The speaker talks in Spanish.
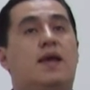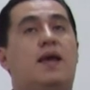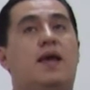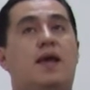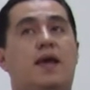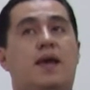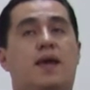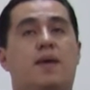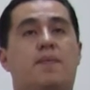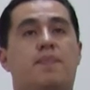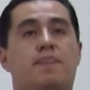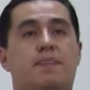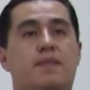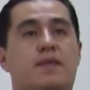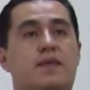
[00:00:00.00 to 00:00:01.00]

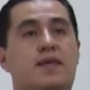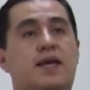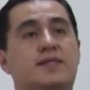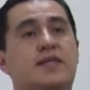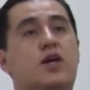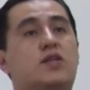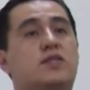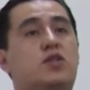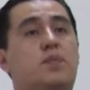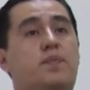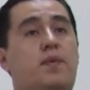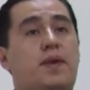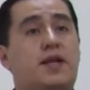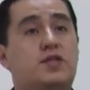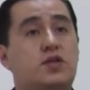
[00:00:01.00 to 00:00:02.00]
Eh, ¿Ya están haciendo
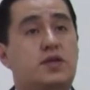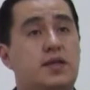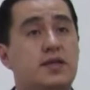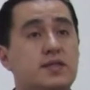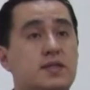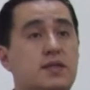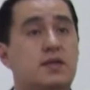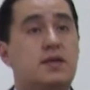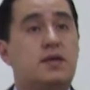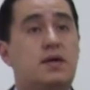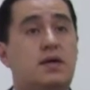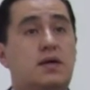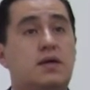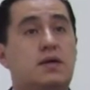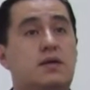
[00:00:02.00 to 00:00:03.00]
operaciones?
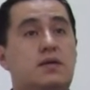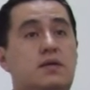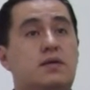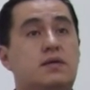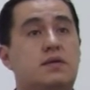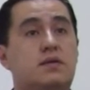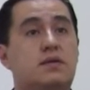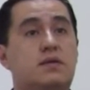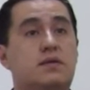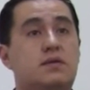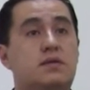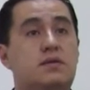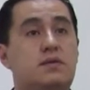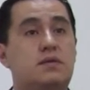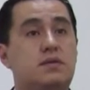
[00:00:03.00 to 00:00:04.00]
Sí,
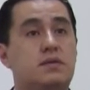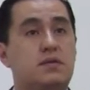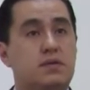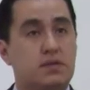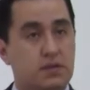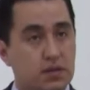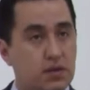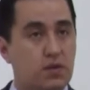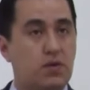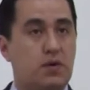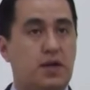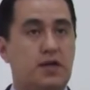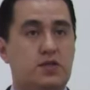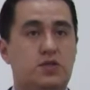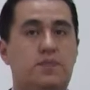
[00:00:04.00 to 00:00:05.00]
el
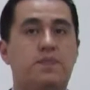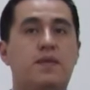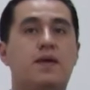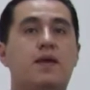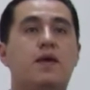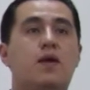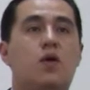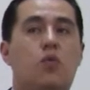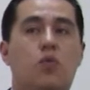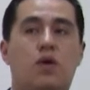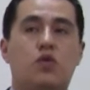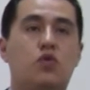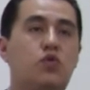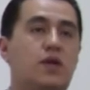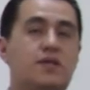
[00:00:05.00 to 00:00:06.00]
Correcto.
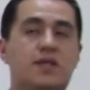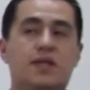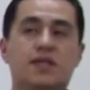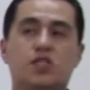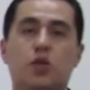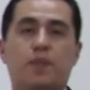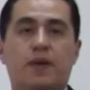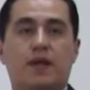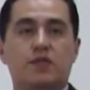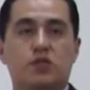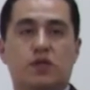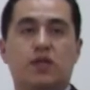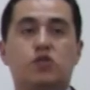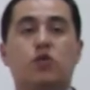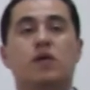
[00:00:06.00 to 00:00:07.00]
Cuando uno inicia
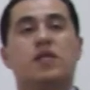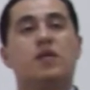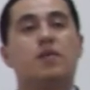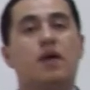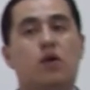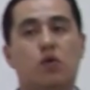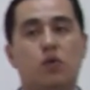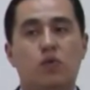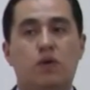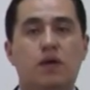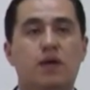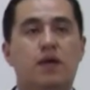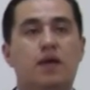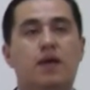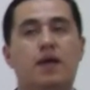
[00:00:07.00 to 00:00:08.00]
operaciones o activa RUC,
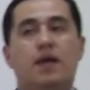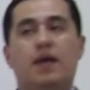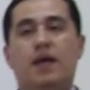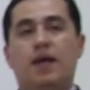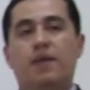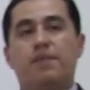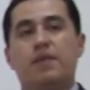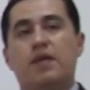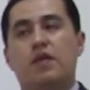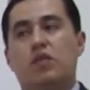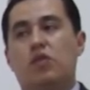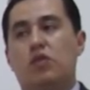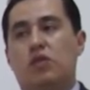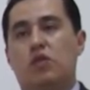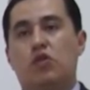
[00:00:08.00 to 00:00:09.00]
eh,
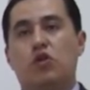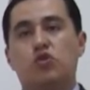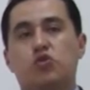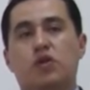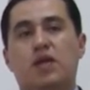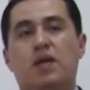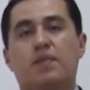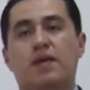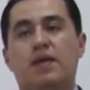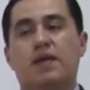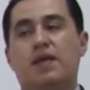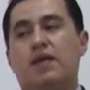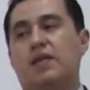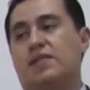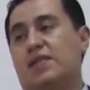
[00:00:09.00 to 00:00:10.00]
no
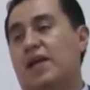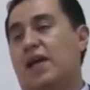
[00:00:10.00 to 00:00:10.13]
solamente está